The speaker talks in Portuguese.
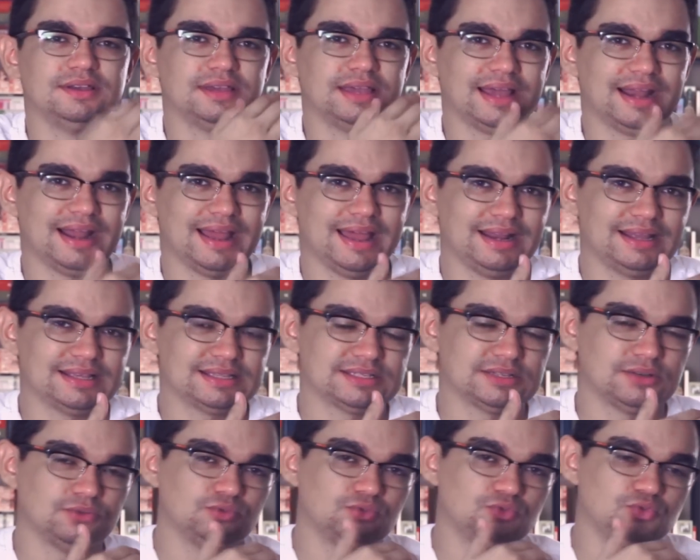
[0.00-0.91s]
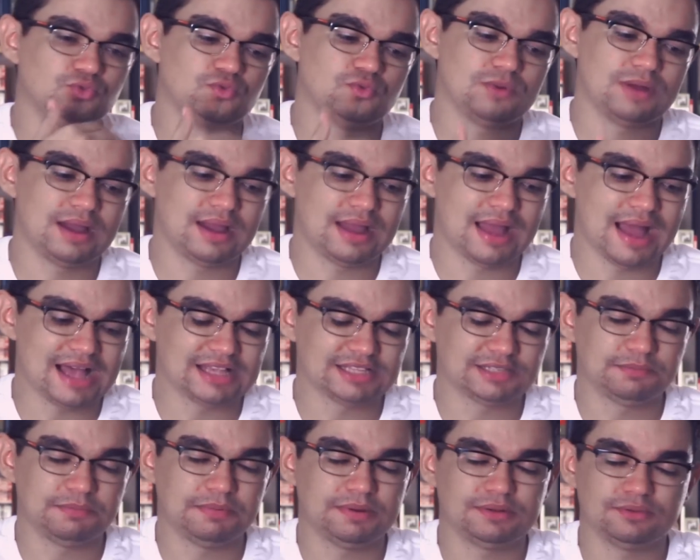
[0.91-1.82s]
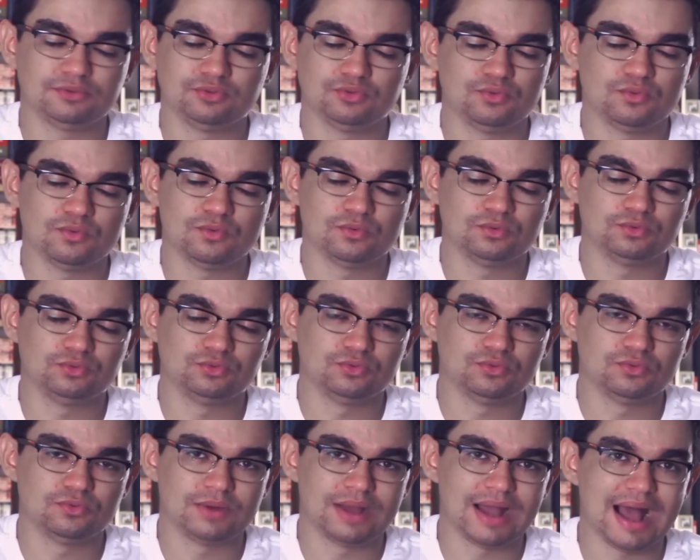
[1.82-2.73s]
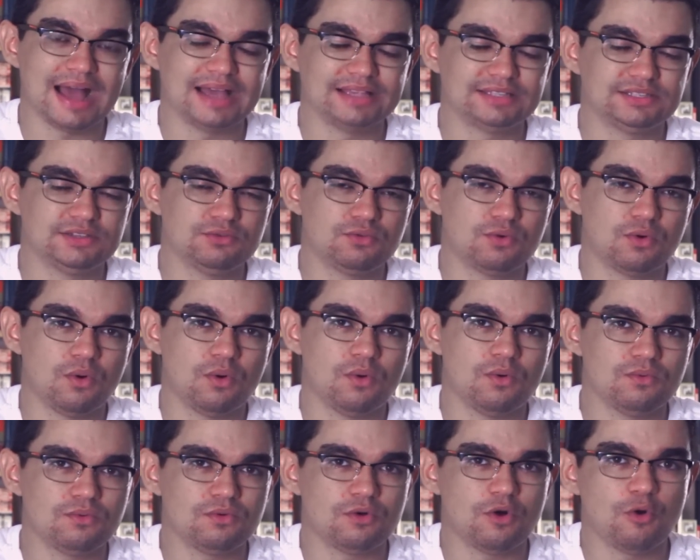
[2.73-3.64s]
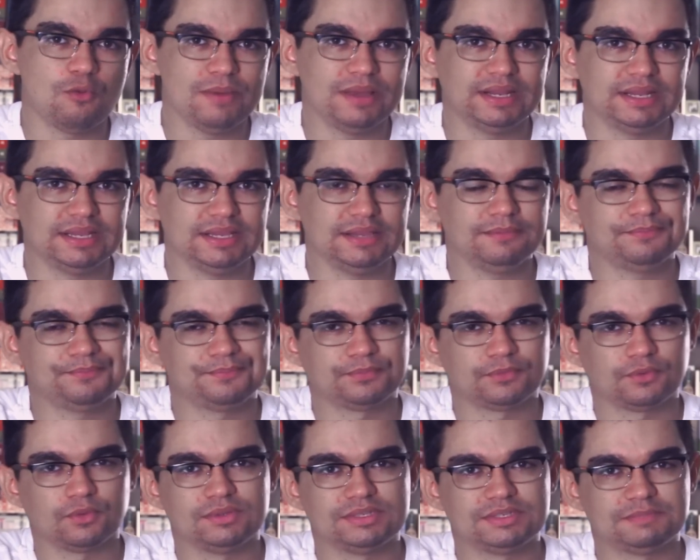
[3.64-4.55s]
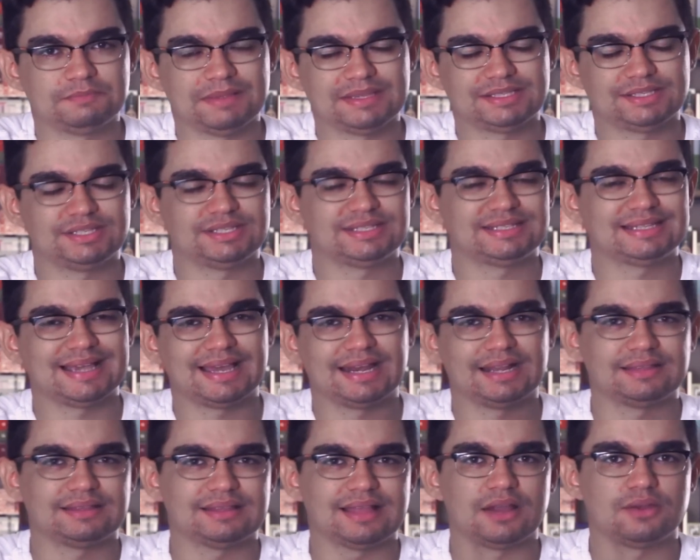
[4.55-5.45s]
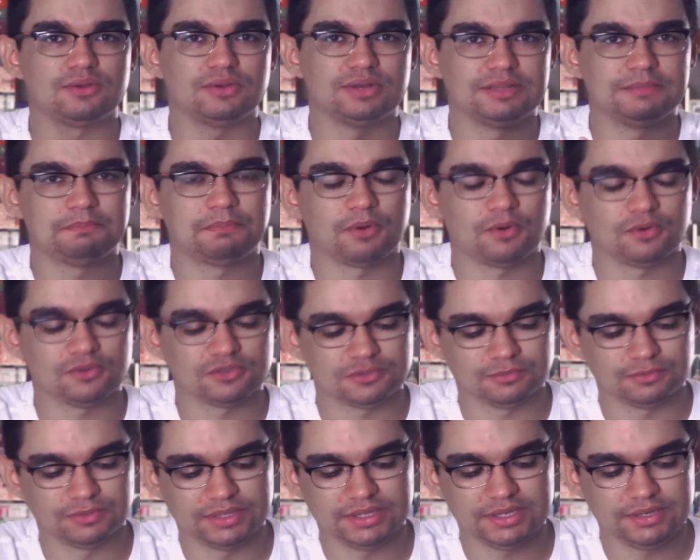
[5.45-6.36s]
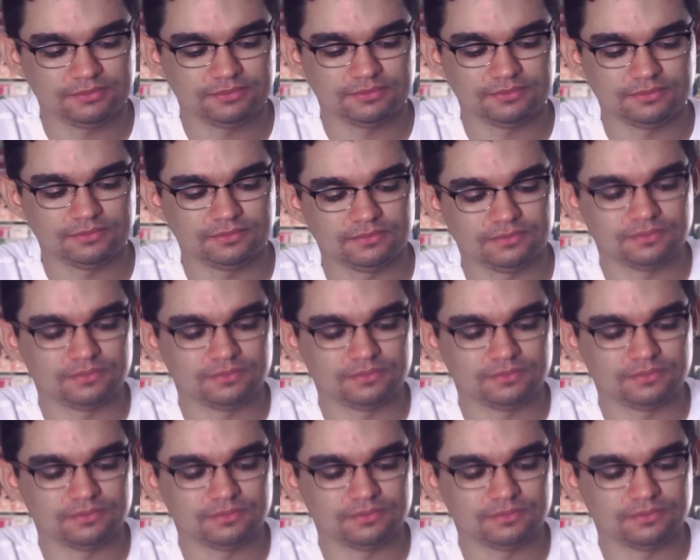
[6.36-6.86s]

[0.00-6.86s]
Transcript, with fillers: que era a relação do Gaspar, do, do Geisel com o Golbery, uma espécie de secretário ali próximo dele, um,